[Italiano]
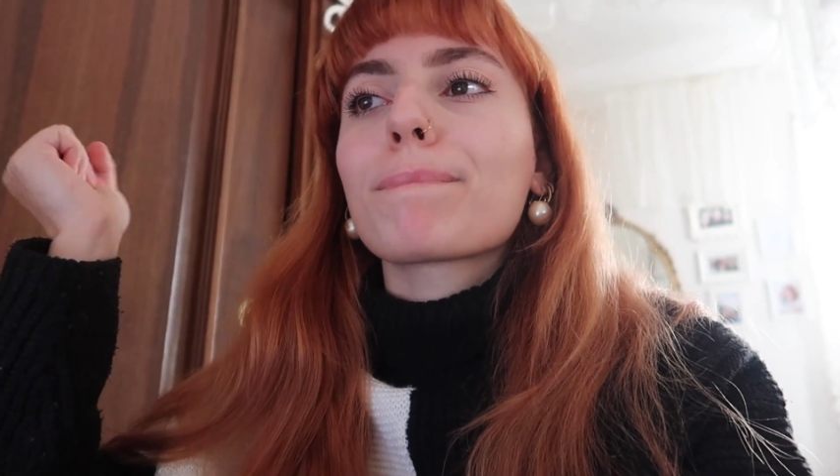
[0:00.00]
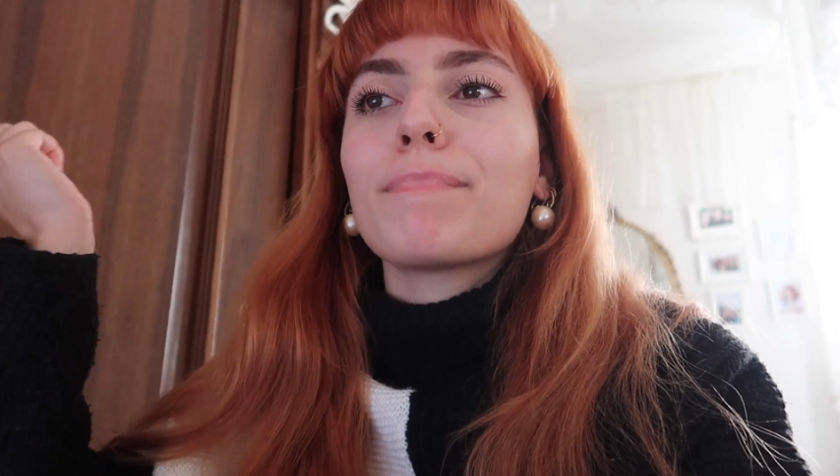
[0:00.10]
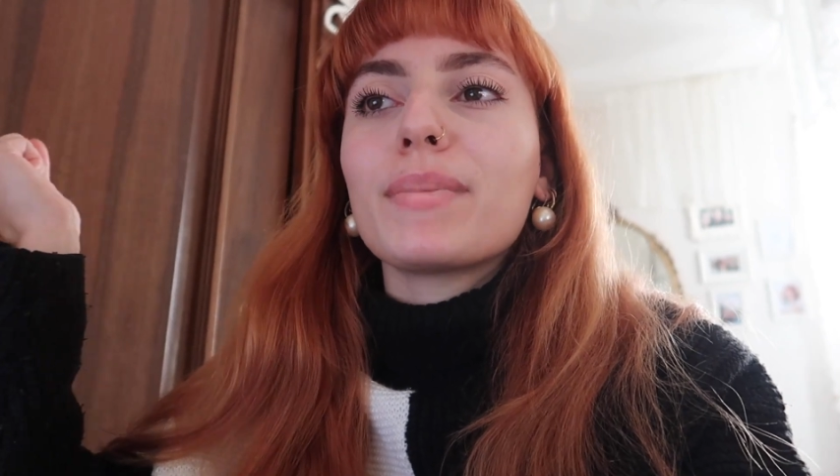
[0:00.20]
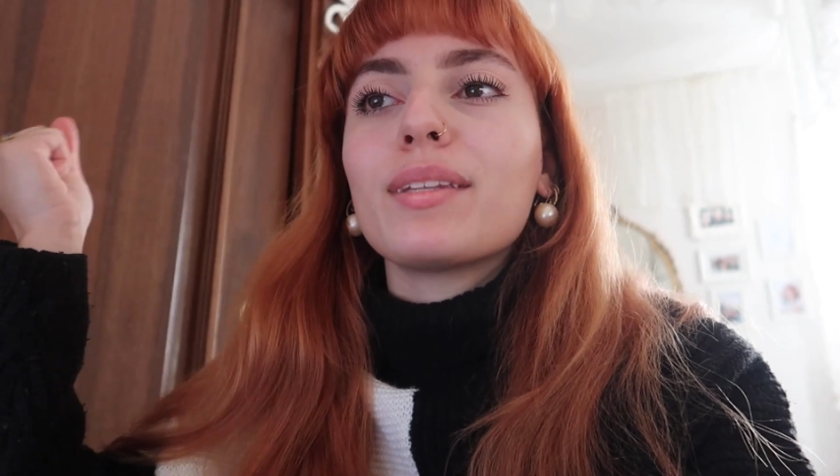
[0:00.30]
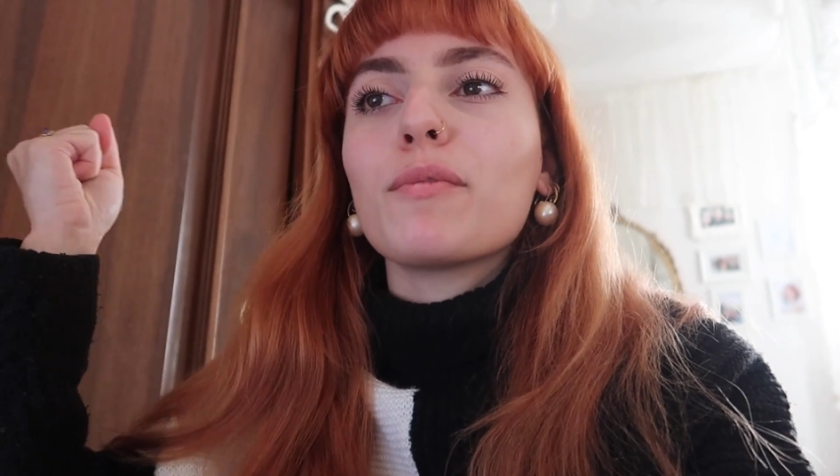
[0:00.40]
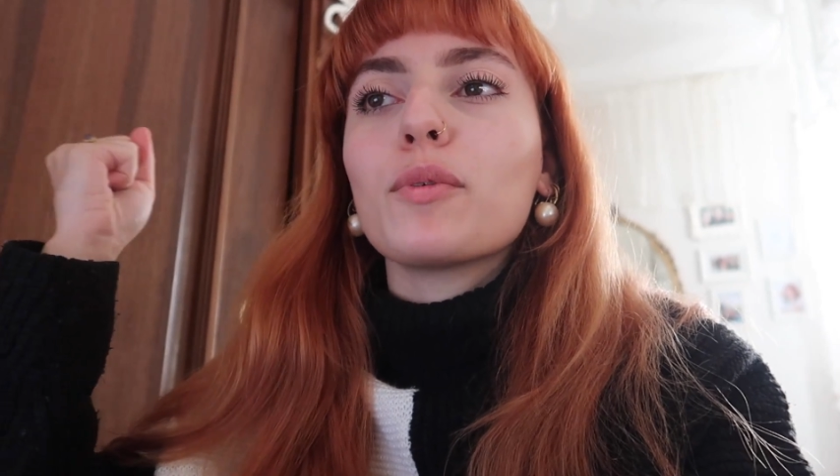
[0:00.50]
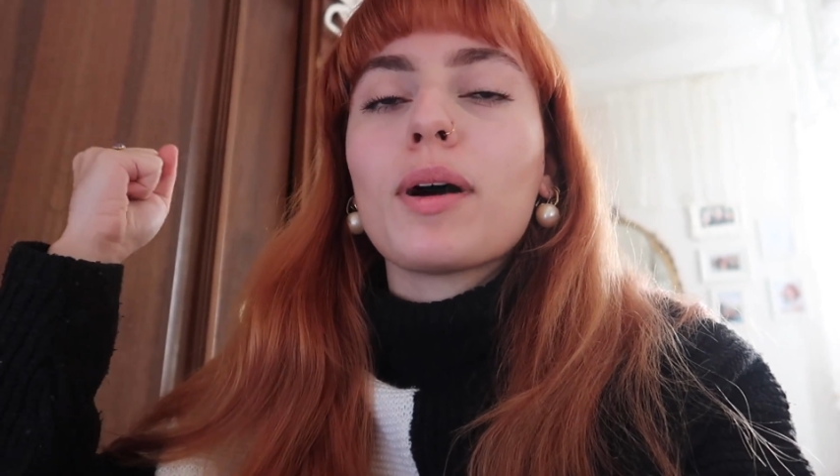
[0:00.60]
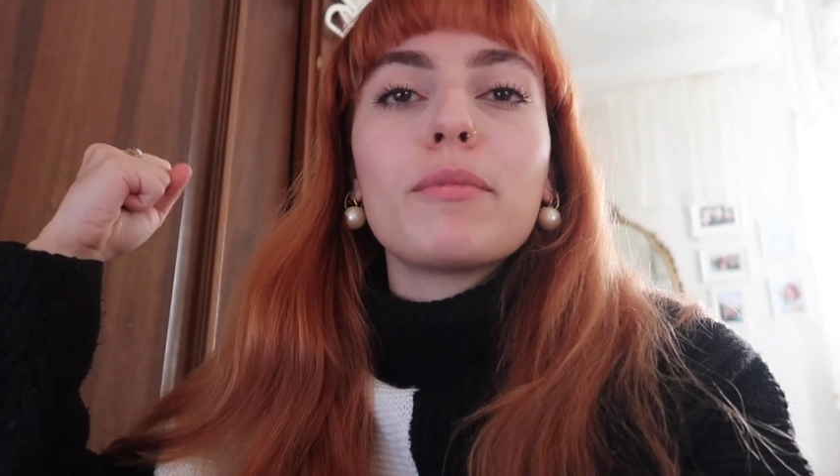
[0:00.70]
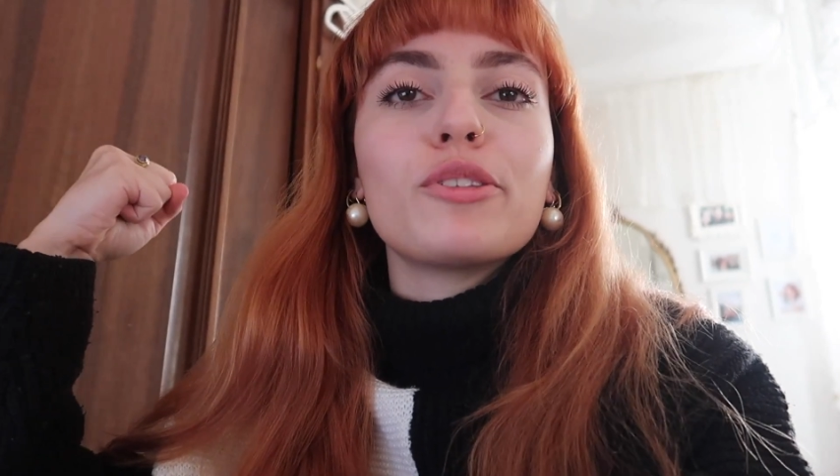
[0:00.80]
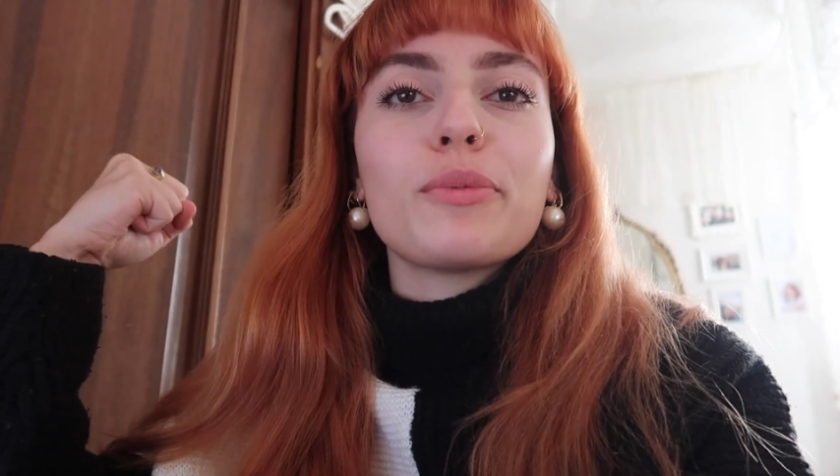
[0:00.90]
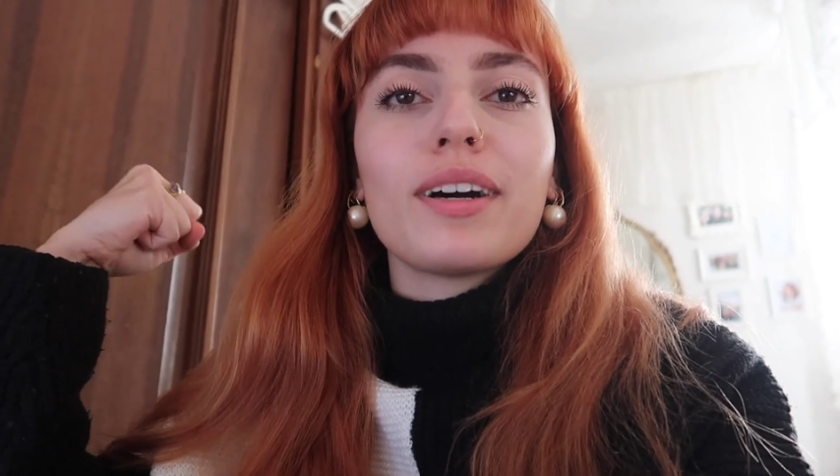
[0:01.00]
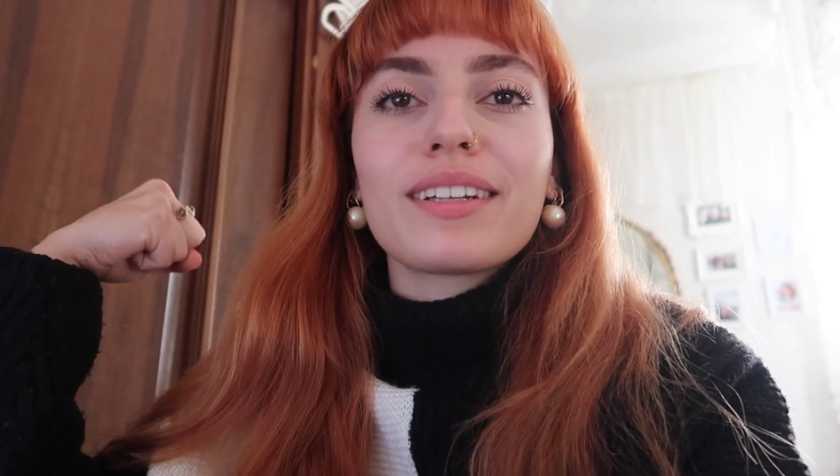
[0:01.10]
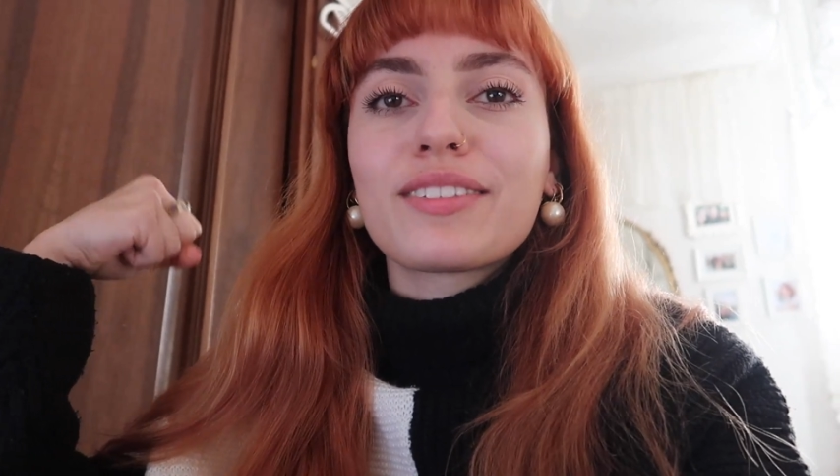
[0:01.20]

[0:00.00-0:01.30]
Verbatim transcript: mi devo abituare